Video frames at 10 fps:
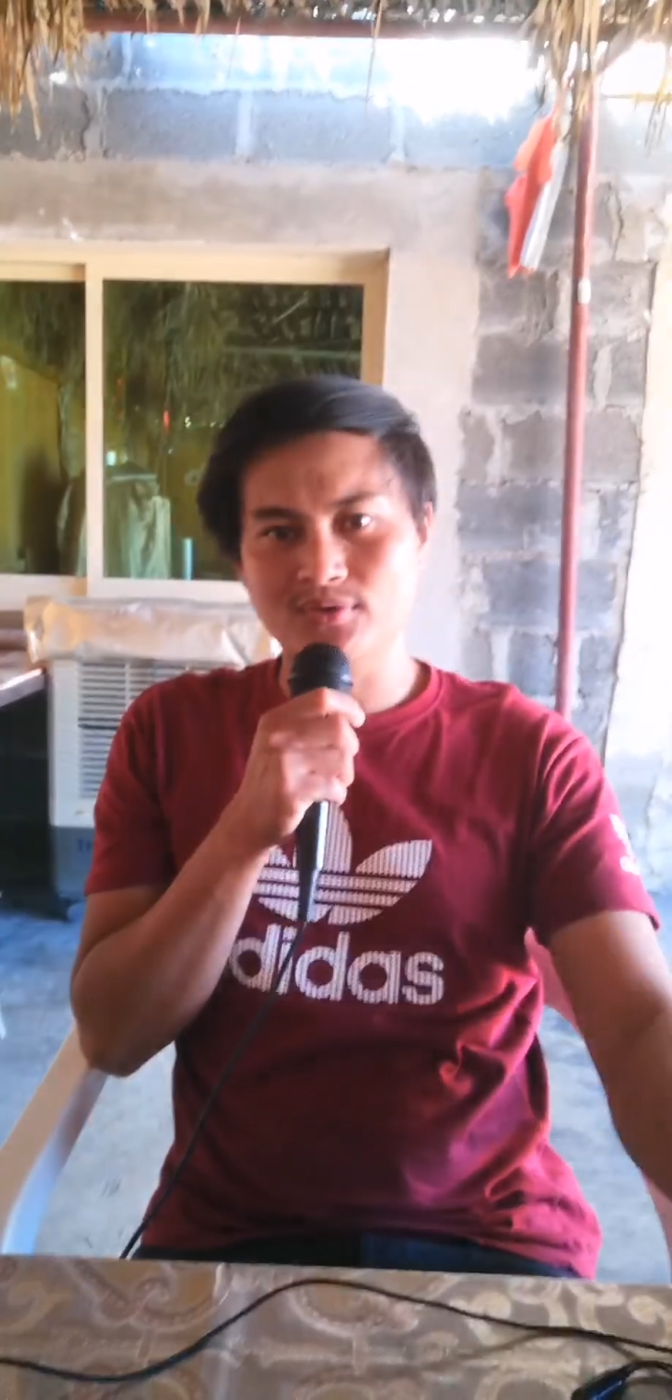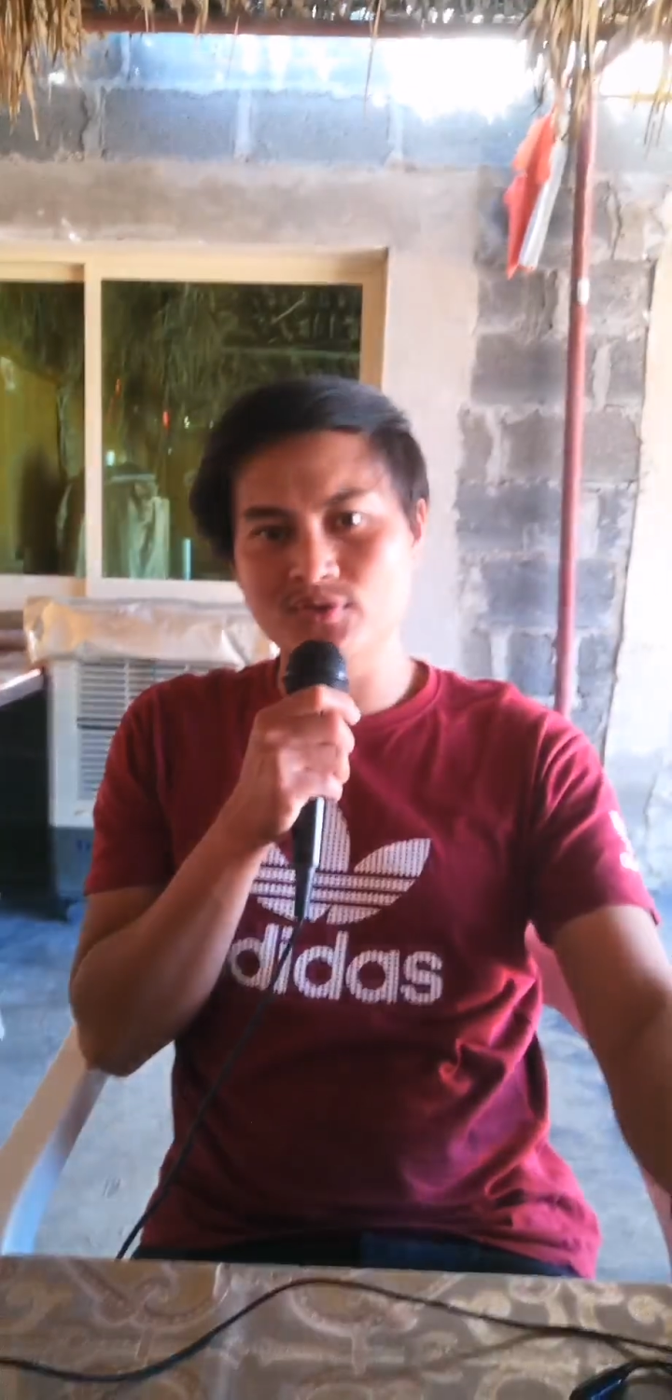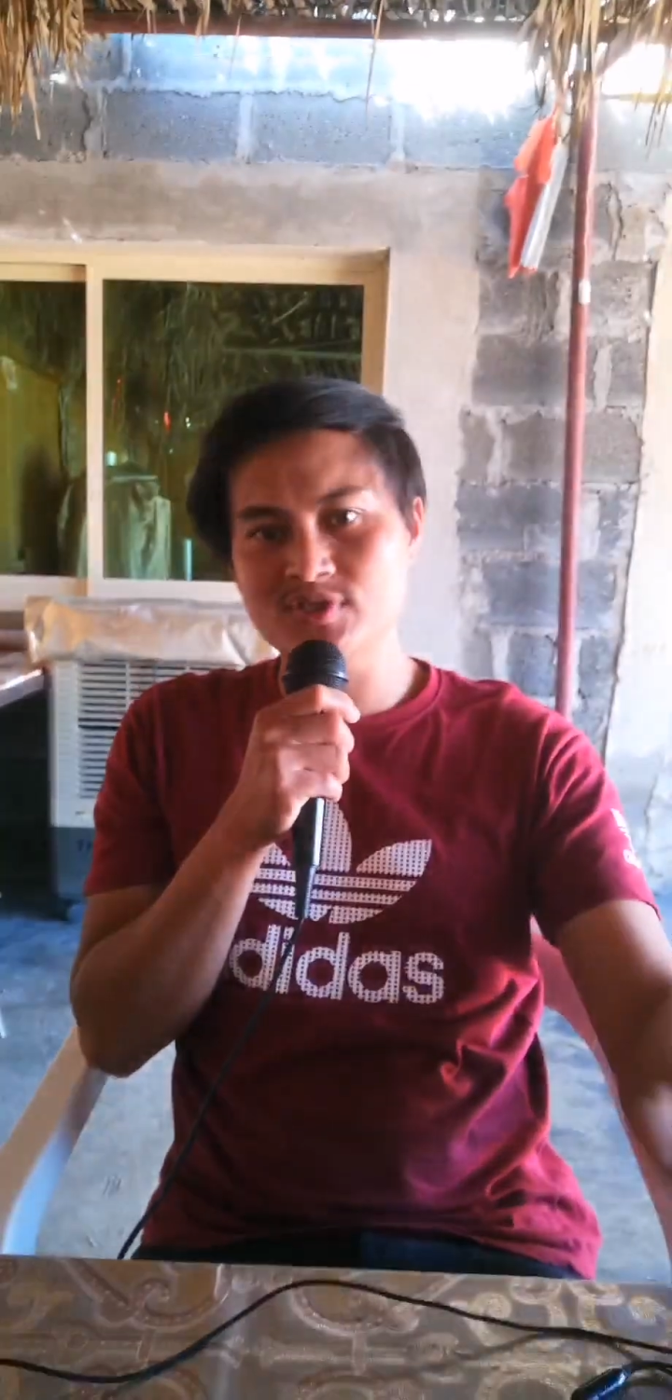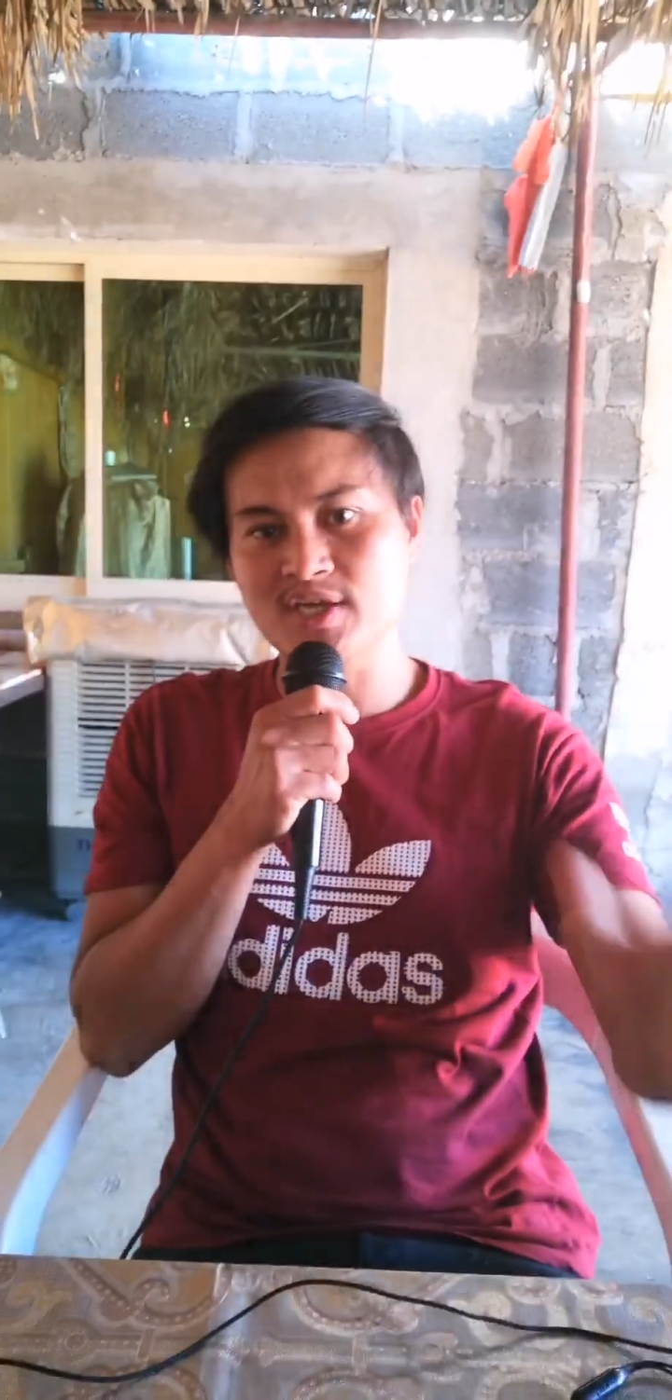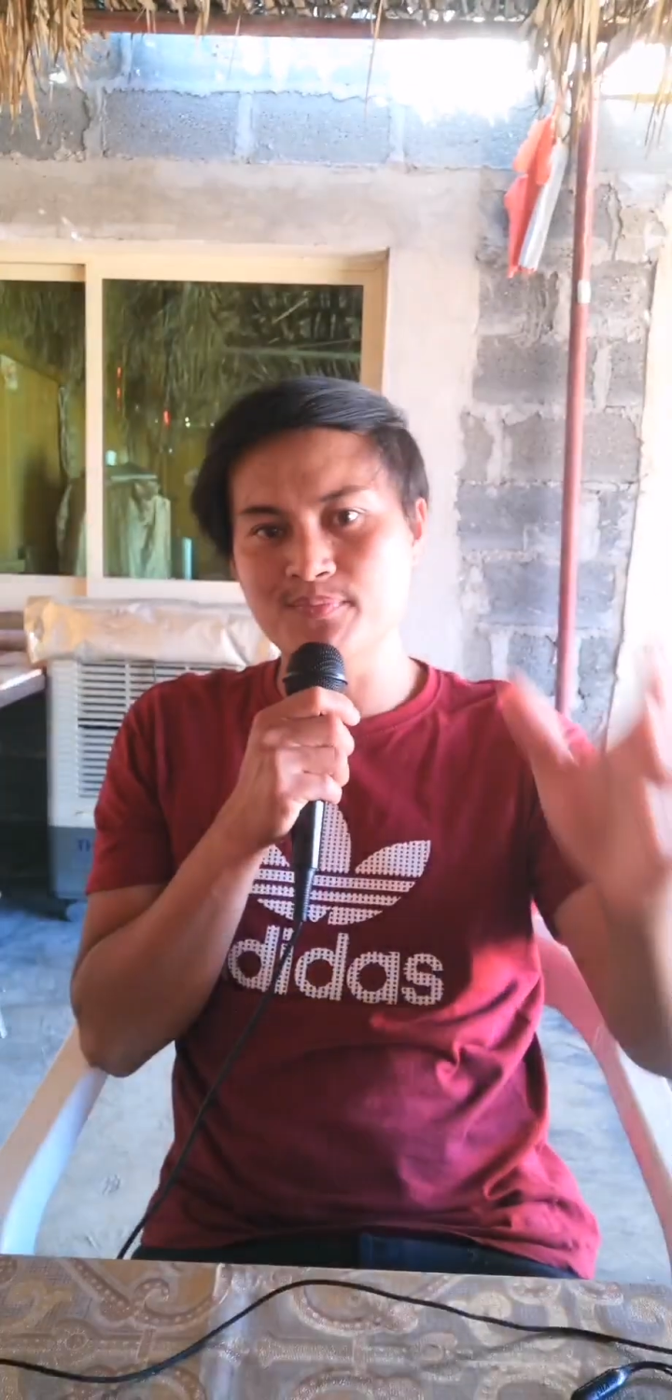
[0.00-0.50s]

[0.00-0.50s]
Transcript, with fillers: o doon sa